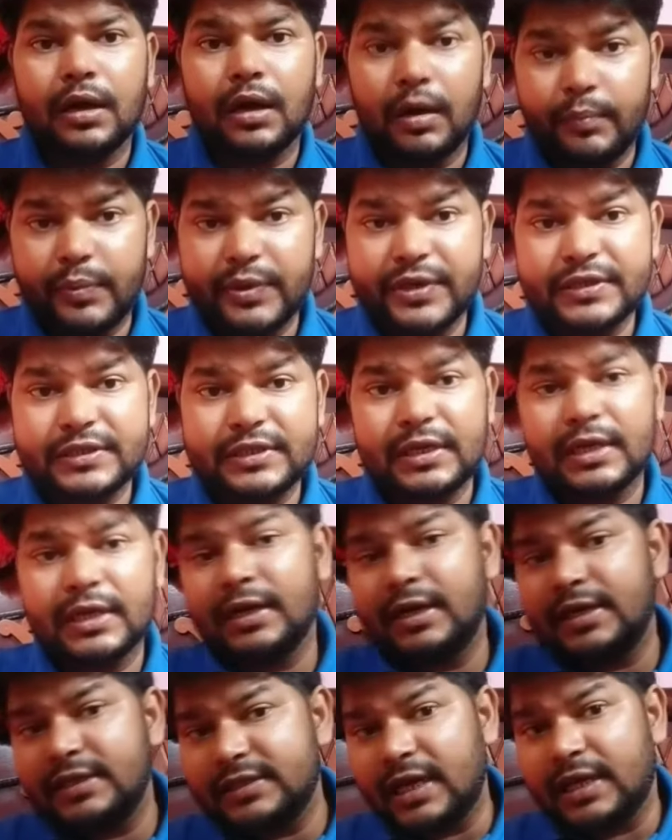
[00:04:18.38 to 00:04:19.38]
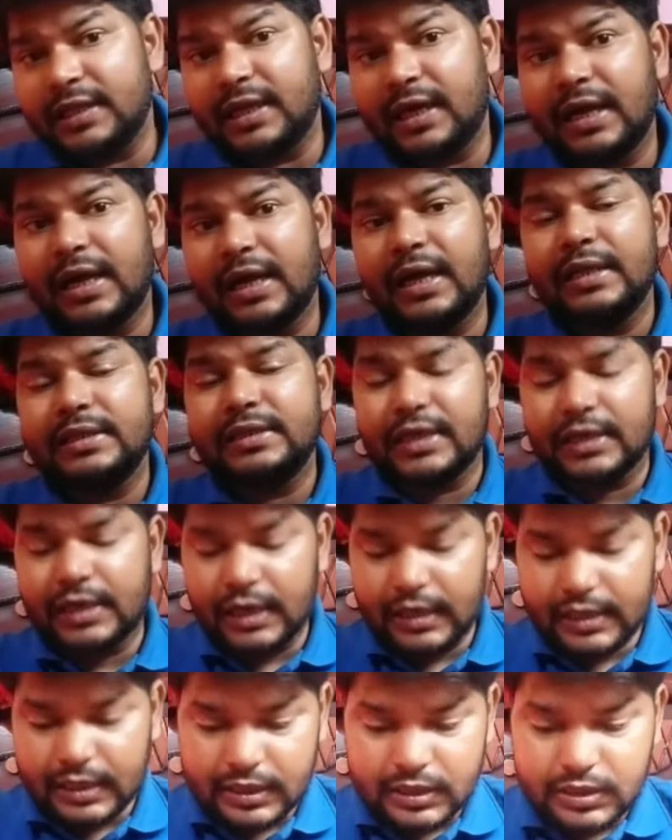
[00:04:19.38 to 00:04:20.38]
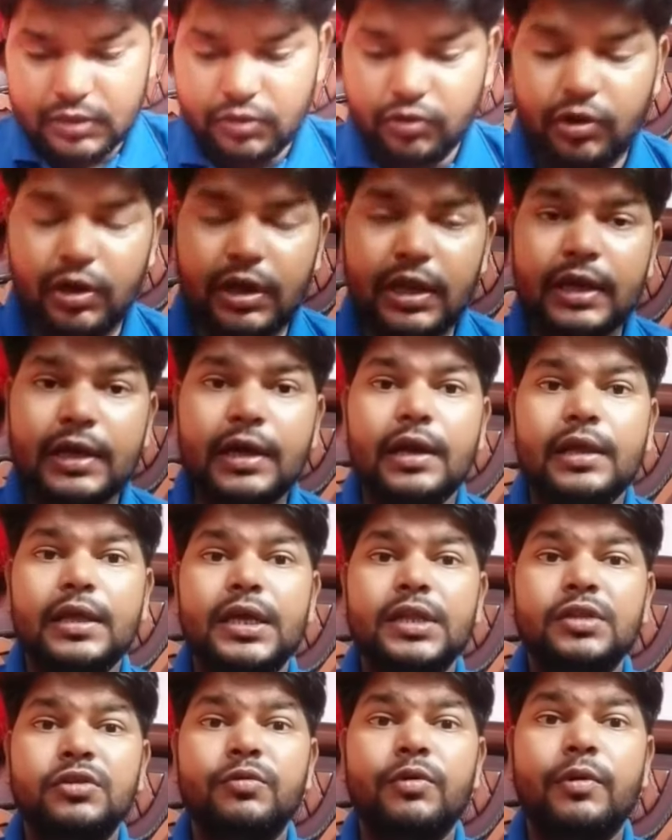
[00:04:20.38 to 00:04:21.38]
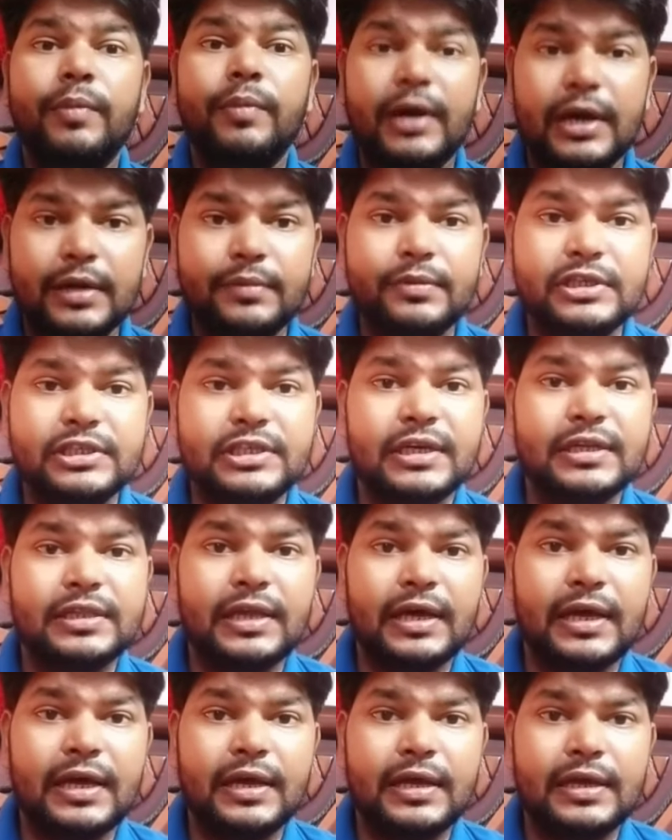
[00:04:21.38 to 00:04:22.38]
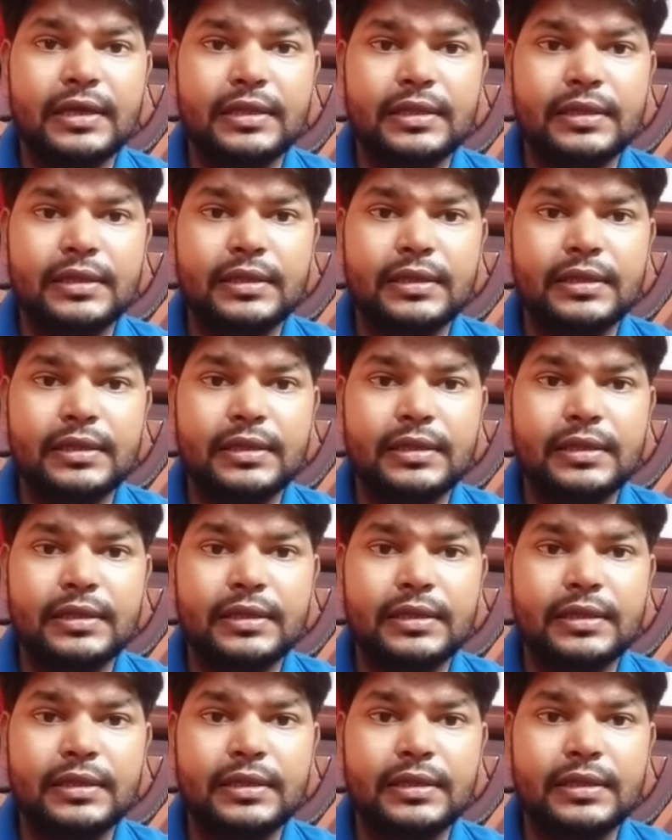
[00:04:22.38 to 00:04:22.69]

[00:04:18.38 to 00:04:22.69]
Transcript: कंपटीशन अगर ज़्यादा रहा चैनल खरीदने को लेकर के तो वो बढ़ भी सकता है